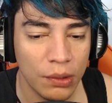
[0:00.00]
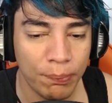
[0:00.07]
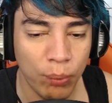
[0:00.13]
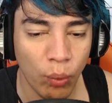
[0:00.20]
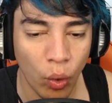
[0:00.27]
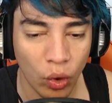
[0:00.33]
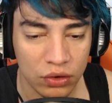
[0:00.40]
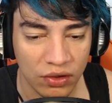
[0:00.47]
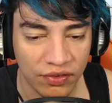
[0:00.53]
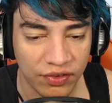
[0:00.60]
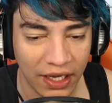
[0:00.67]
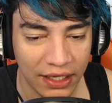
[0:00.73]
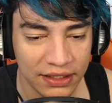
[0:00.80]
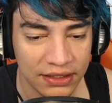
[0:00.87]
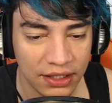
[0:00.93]
e para o outro,
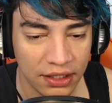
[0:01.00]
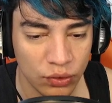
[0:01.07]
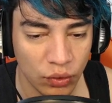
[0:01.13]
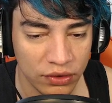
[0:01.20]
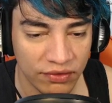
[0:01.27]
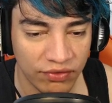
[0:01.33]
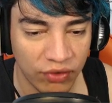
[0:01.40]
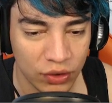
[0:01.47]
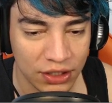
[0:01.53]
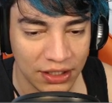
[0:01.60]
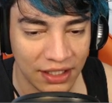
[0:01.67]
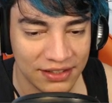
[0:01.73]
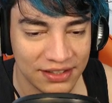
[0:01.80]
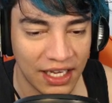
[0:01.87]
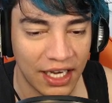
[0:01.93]
ficar andando em volta
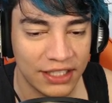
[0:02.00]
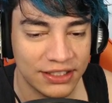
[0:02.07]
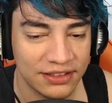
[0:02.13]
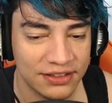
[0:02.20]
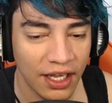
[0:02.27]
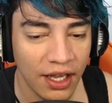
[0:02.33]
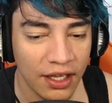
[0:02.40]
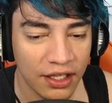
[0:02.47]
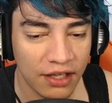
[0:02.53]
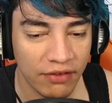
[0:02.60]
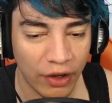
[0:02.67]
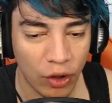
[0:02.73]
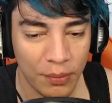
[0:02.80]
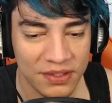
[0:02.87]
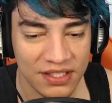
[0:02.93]
das caixas que
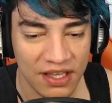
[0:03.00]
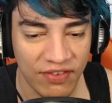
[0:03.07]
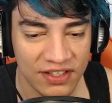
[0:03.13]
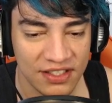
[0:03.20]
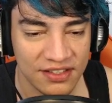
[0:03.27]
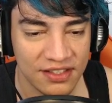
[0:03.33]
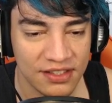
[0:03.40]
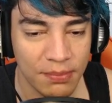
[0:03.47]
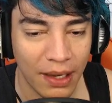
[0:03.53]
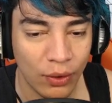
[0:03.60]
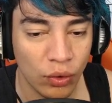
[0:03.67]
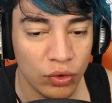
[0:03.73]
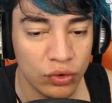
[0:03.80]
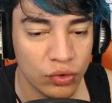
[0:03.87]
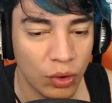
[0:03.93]
vai começar a fazer esses
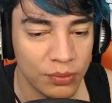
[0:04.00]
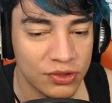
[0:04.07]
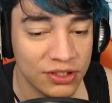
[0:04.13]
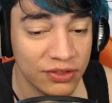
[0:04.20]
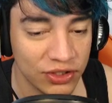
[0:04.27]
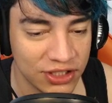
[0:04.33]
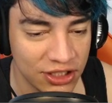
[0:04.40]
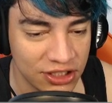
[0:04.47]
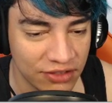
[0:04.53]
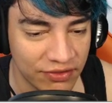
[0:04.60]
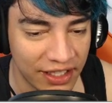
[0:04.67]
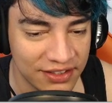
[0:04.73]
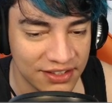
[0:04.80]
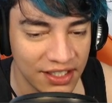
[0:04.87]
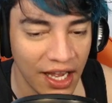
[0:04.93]
barulhos como se você
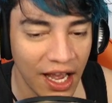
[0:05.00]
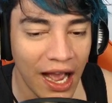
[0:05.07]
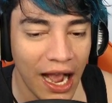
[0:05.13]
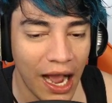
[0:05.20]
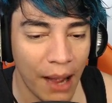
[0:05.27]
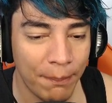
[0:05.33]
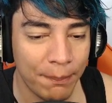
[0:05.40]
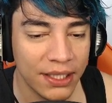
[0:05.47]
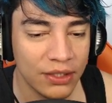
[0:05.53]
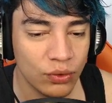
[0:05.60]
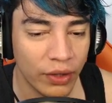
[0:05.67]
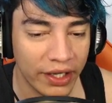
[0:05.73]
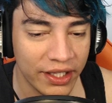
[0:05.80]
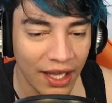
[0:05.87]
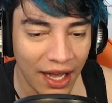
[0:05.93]
estivesse
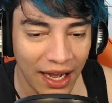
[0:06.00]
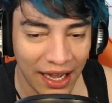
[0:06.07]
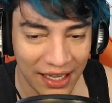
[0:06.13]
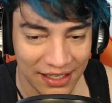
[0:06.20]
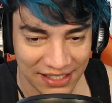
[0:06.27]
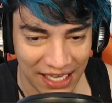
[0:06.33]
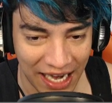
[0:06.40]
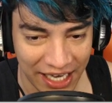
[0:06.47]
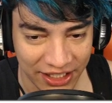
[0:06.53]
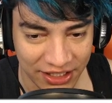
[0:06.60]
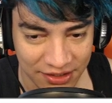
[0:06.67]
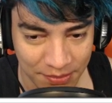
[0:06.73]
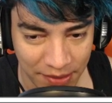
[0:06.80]
abrindo aí as caixas,